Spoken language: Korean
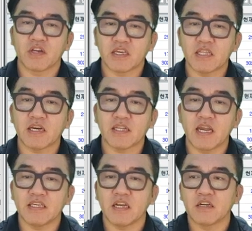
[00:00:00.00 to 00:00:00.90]
이렇게 차트가
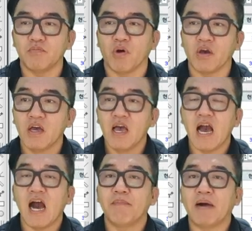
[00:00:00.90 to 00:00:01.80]
살아있잖아요. 그럼 뭐예요?
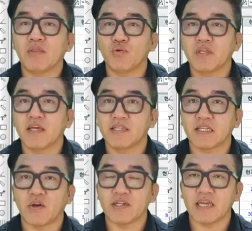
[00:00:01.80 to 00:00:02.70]
아, 반도체
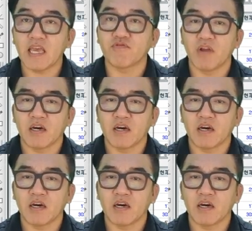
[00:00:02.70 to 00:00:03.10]
섹터가 살아있구나.